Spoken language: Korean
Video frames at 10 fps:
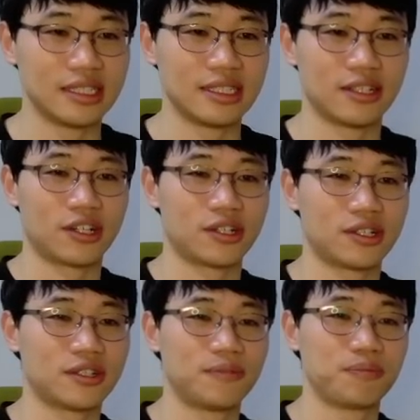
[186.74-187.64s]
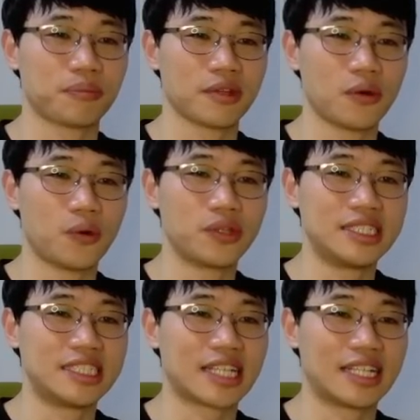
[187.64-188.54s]
어, 오늘 이
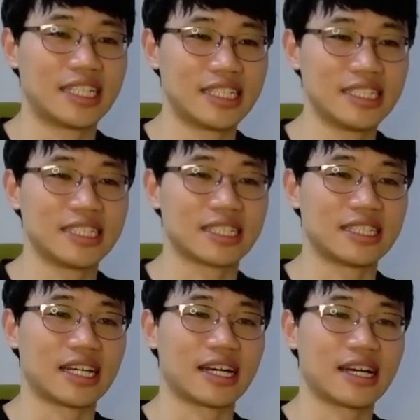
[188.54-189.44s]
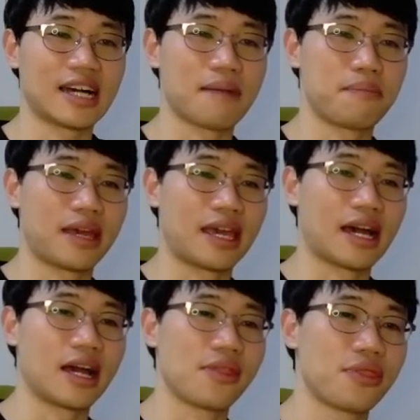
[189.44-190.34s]
시간에는 그냥 앞에
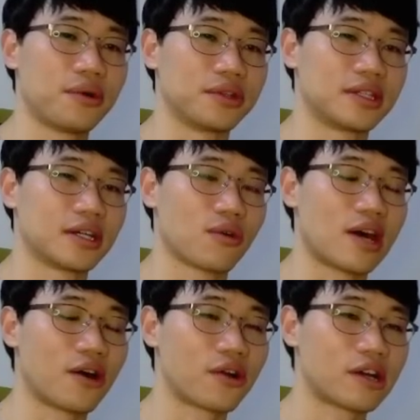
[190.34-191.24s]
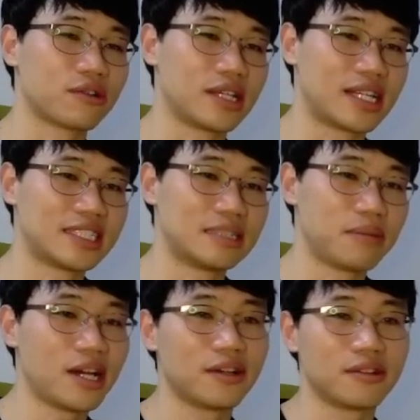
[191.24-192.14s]
I thought 과거라고 얘기를
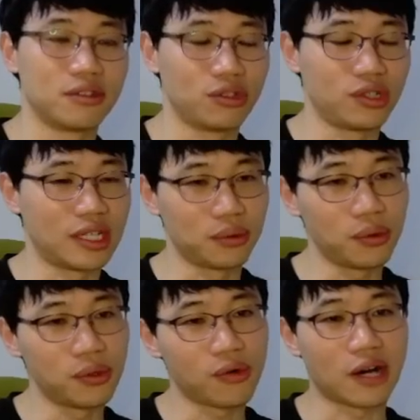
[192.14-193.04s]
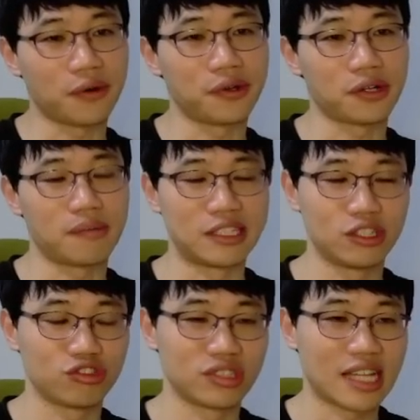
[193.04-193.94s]
했으면 뒤에도 과거형으로
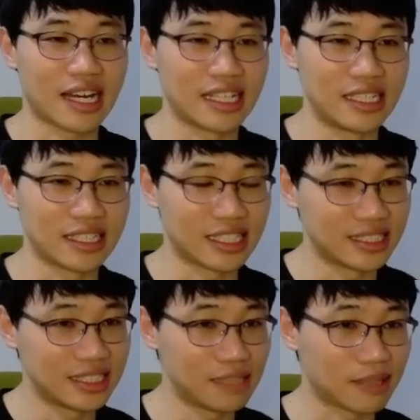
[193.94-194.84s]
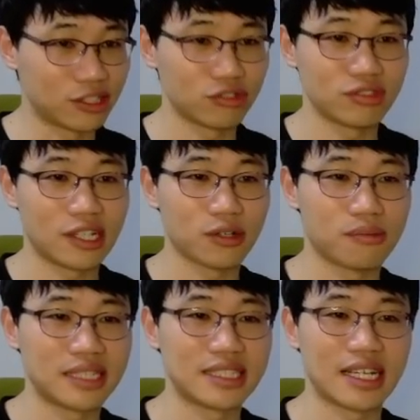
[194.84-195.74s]
맞춰준다 이렇게 시제를
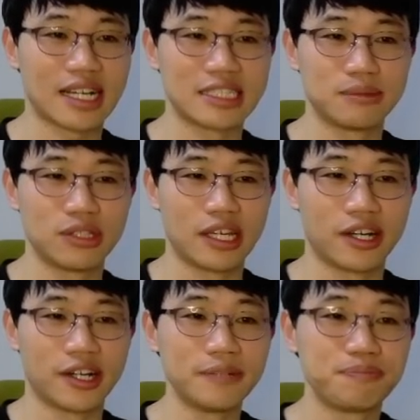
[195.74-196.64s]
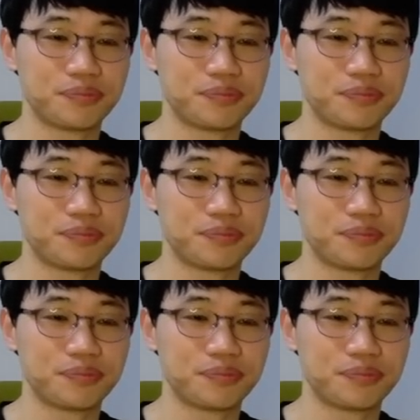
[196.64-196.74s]
맞춰준다라고만 생각하시면 돼요.